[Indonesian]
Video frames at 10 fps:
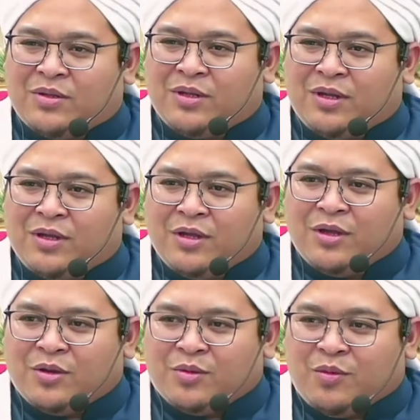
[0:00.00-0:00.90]
Allah.
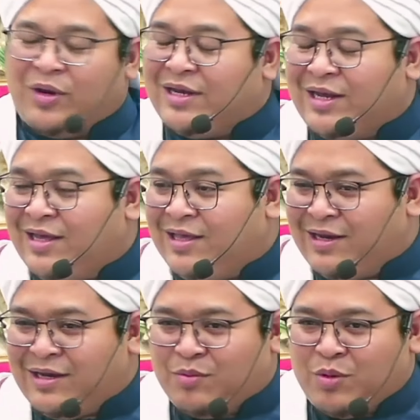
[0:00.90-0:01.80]
Bulan
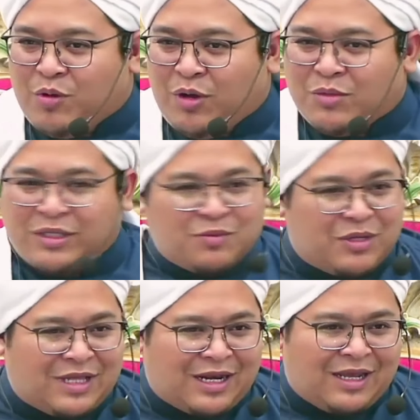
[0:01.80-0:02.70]
kelahiran Nabi Muhammad
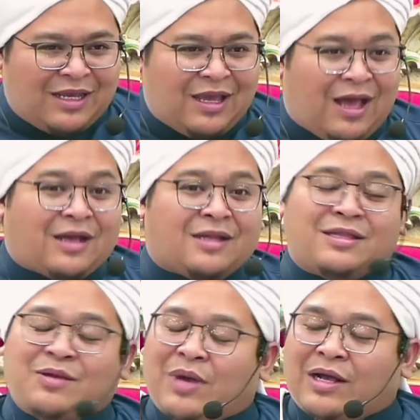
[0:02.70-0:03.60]
sebentar lagi
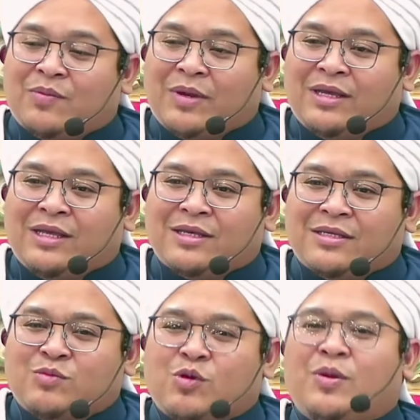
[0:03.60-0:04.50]
akan tiba kepada kita
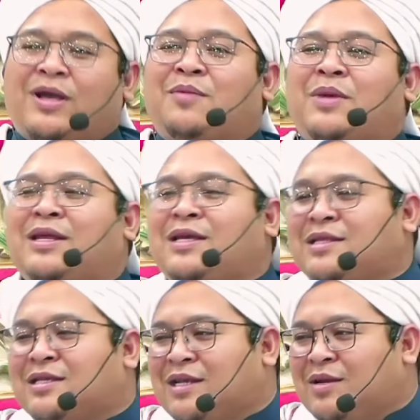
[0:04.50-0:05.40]
semua. Bagaimana
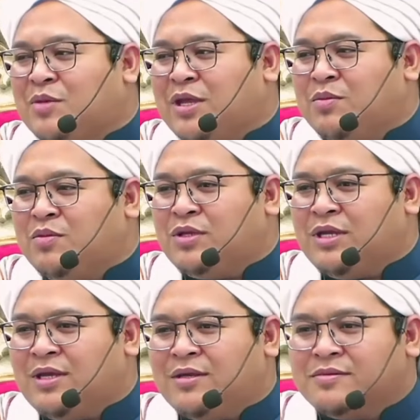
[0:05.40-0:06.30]
kita cara
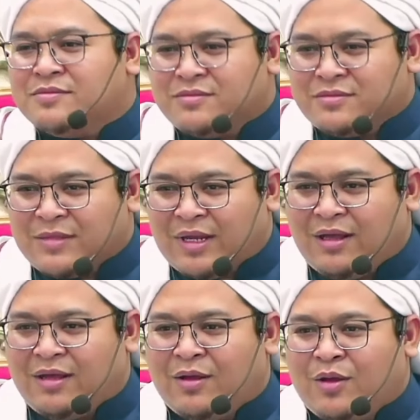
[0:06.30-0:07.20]
menyambutnya?
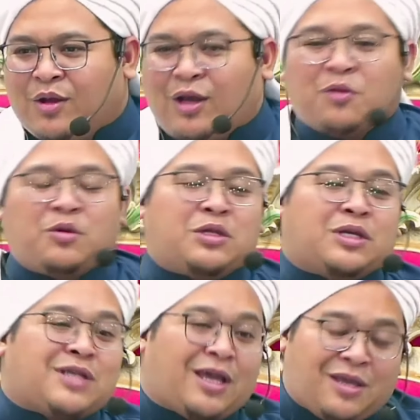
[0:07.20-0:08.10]
kalau
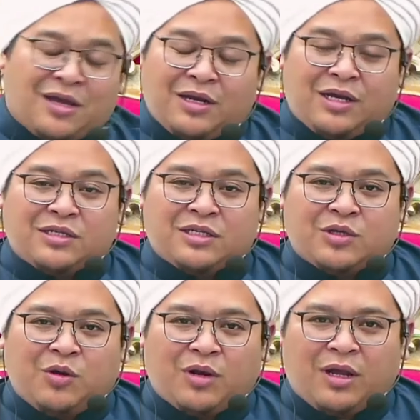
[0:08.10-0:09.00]
kita sayang dengan
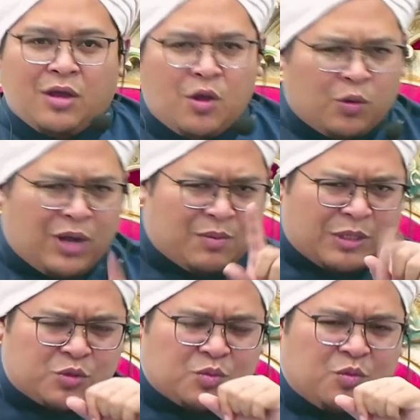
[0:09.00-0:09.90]
seseorang, udah
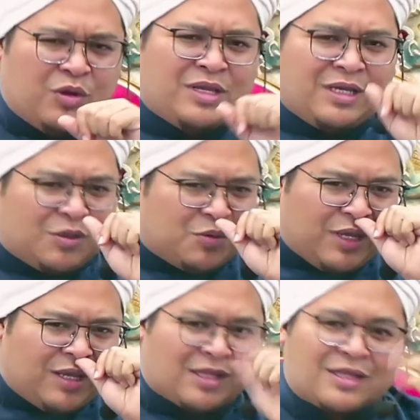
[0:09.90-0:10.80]
masuk bulannya kita
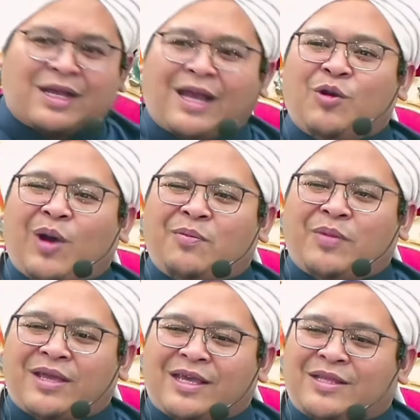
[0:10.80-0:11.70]
udah ingat kado
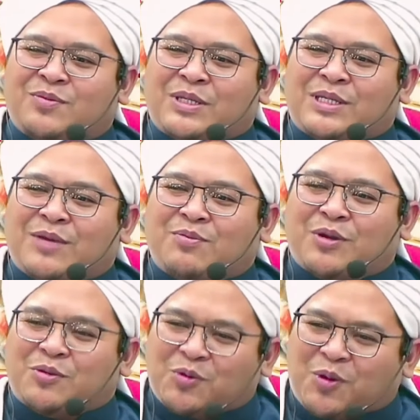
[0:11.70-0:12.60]
apa yang kita
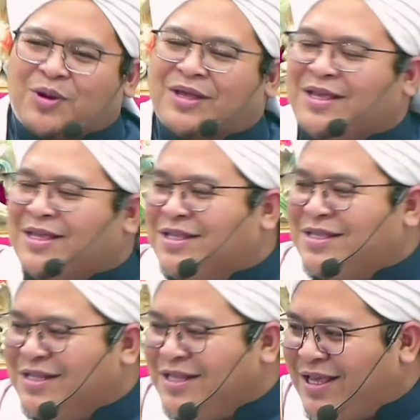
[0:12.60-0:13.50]
persiapkan untuk orang yang kita
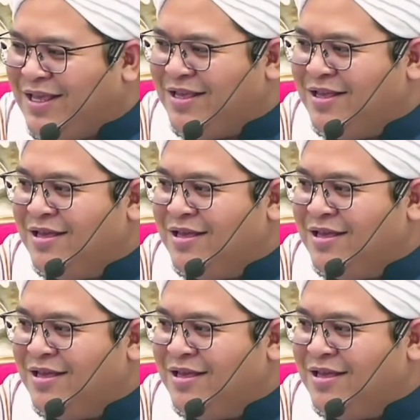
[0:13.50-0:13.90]
cintai.